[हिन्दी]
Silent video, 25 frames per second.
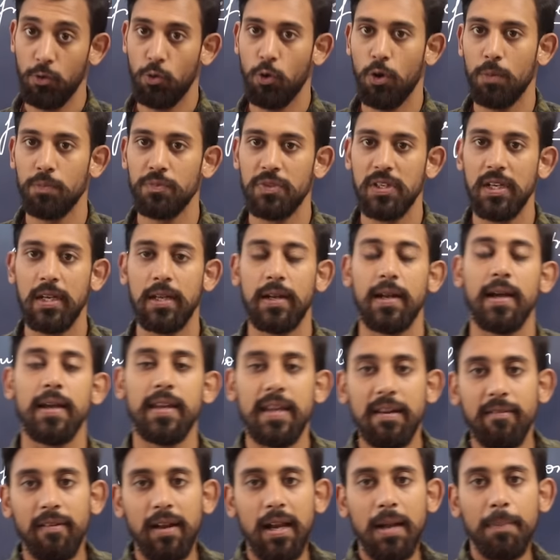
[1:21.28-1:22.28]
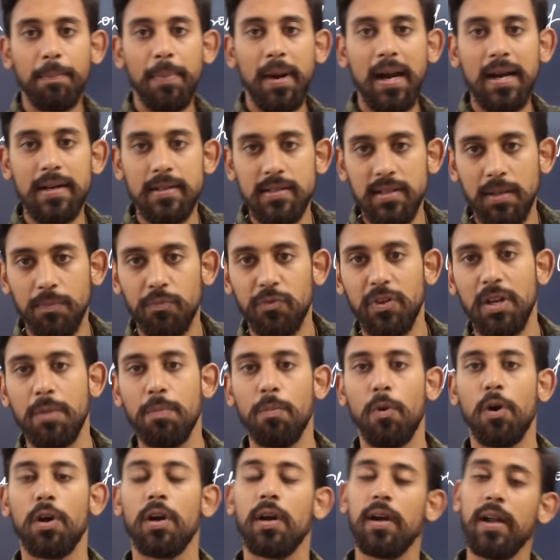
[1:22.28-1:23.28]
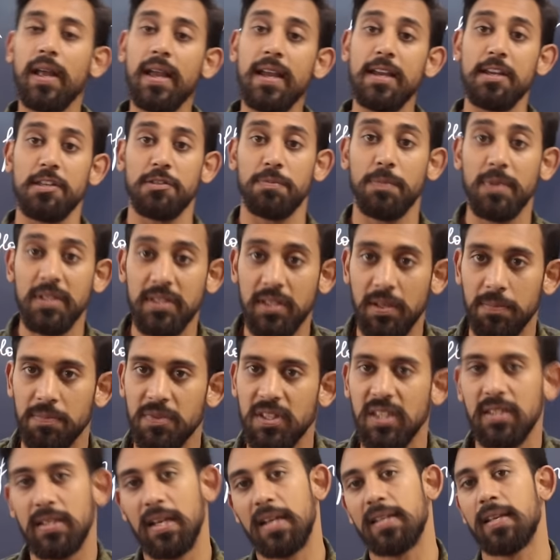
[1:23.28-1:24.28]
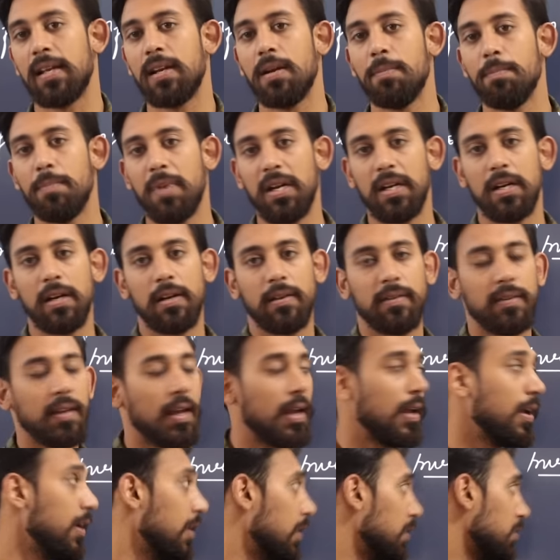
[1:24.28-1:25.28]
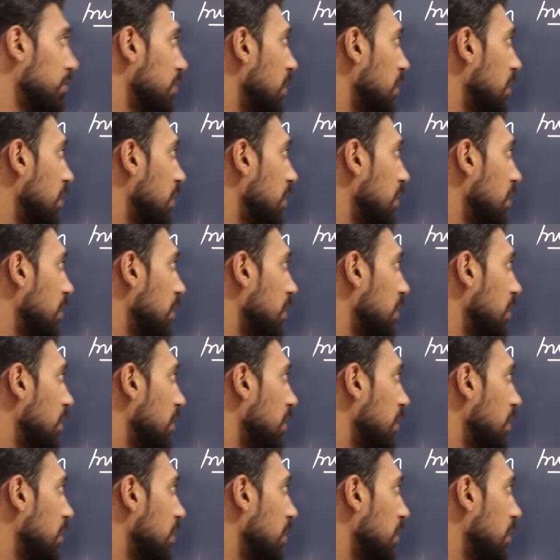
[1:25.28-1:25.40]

को हम सीख रहे हैं ये वाला पार्ट सबसे इंपॉर्टेंट है इसमें सबसे ज़्यादा नंबर कटते हैं